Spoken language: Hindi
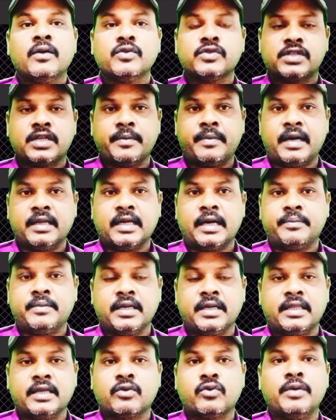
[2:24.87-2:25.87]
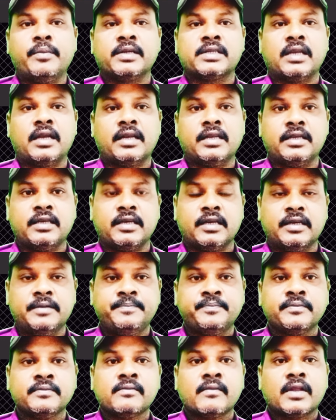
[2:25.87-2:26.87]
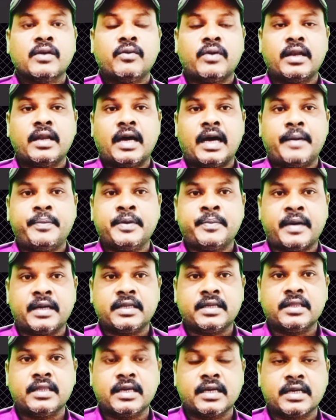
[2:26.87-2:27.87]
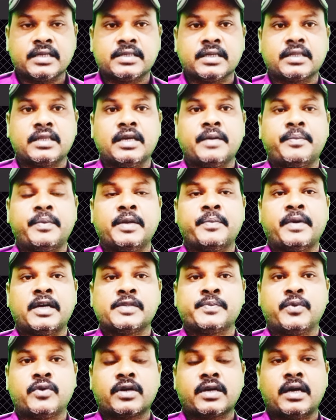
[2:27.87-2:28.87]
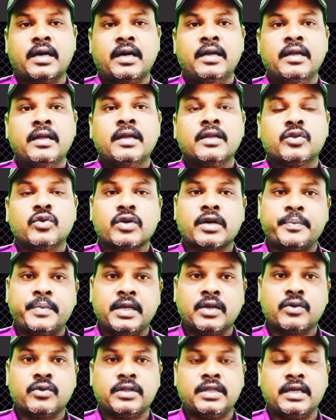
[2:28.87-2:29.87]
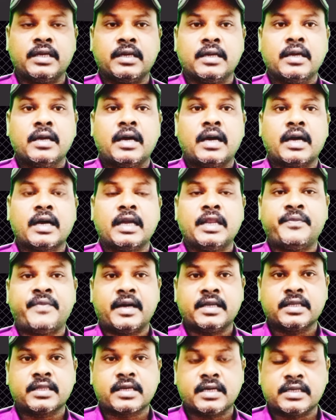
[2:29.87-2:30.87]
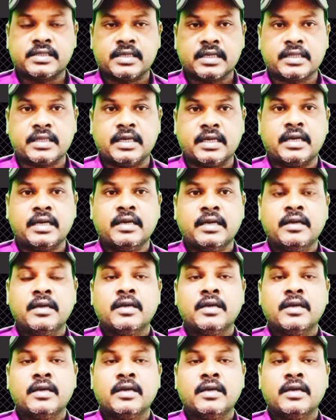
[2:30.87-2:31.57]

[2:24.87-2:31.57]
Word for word: उसके बाद आप दे दें कोई मसला नहीं है वरना आप हिफाजत नहीं कर सकते अपने पासपोर्ट का तो कपिल को दें अगर हिफाजत कर सकते हैं